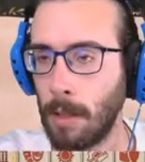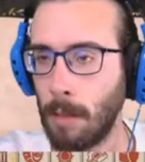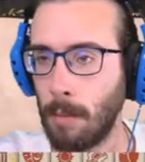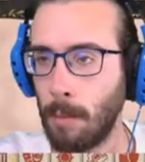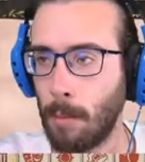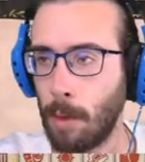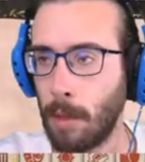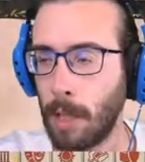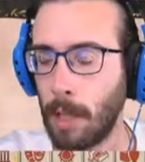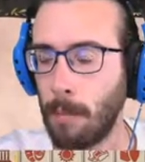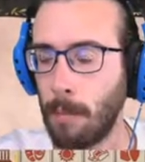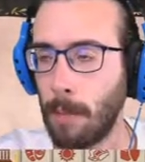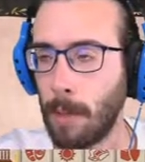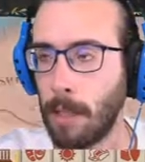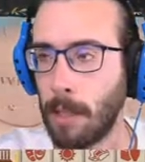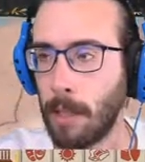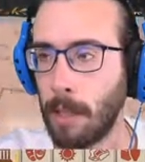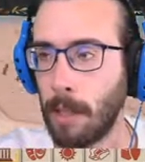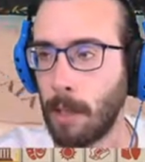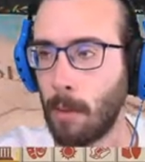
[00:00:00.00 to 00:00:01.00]
Potrei
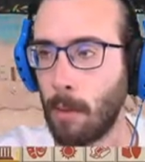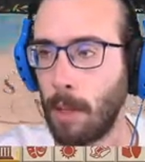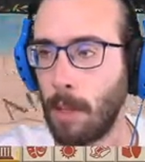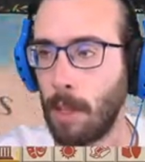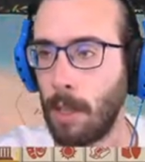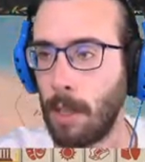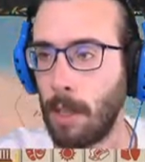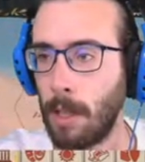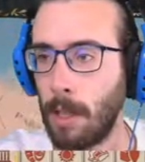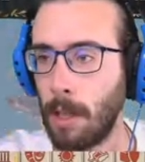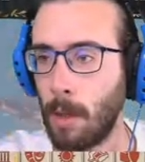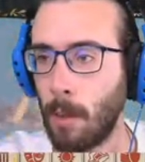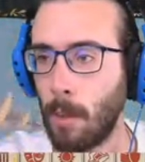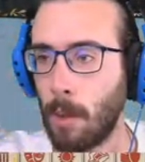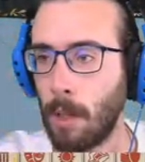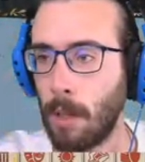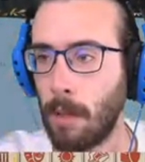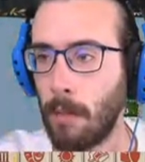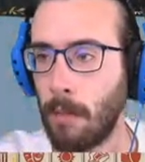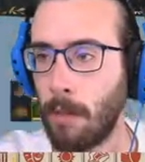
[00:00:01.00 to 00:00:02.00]
prendere quelle
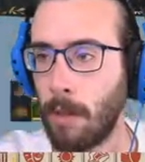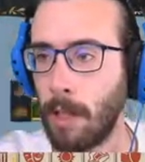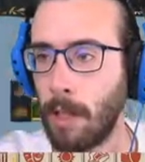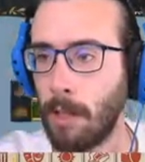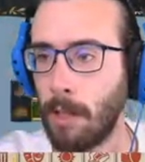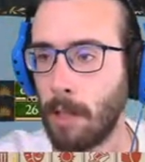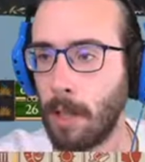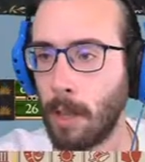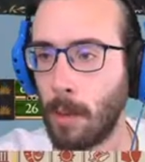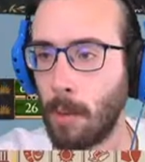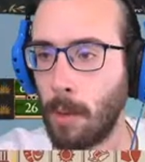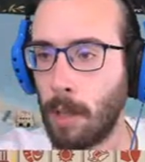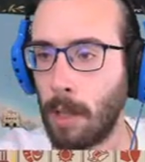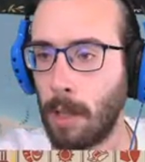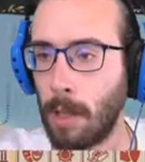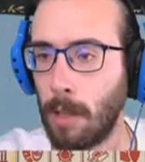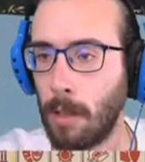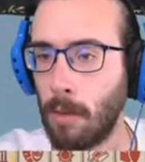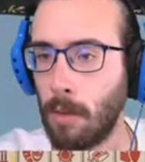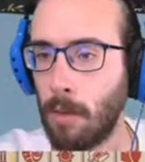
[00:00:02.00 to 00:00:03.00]
qua in Frigia e quelle
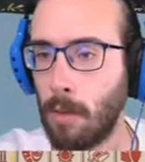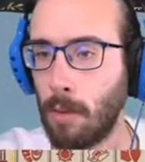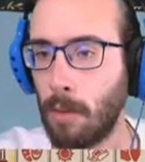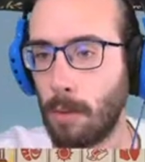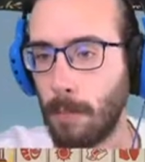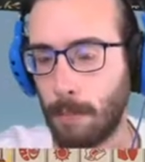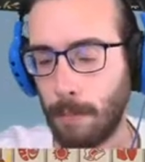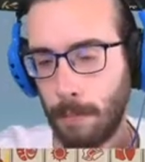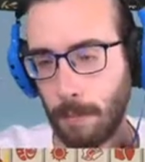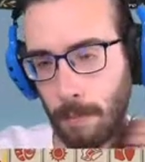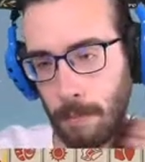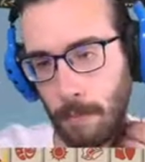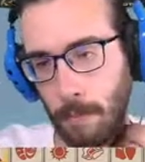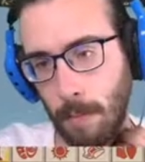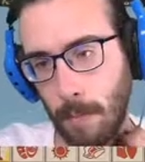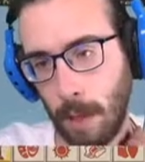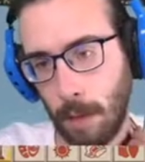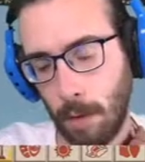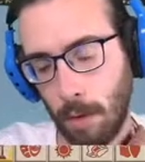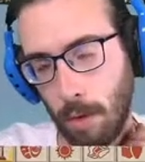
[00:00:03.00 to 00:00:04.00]
laggiù,
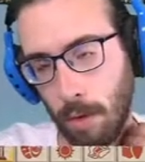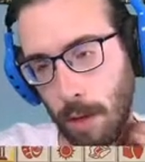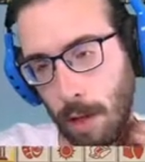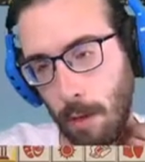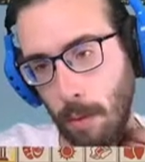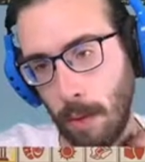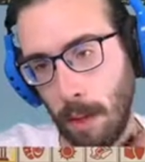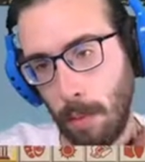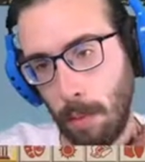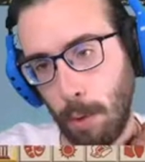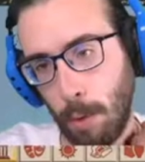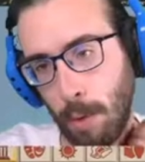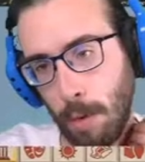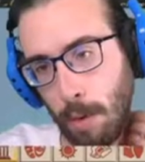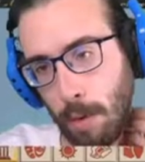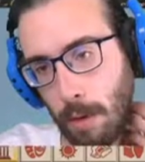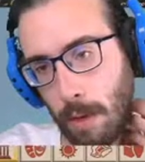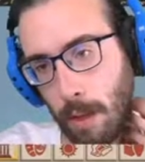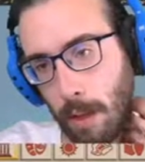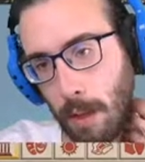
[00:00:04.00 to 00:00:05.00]
ma sono anche quelle più
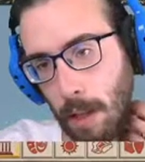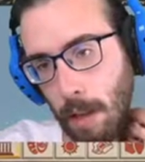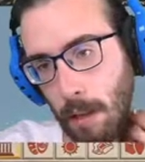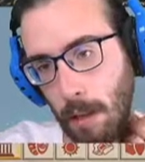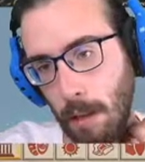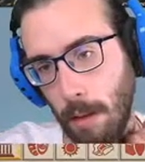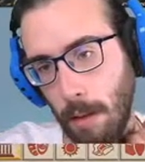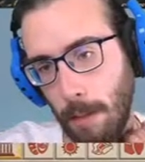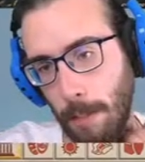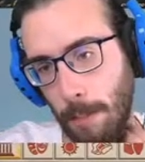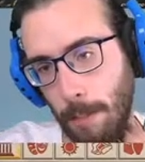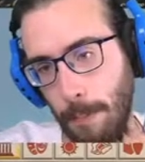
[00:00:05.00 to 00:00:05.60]
distanti.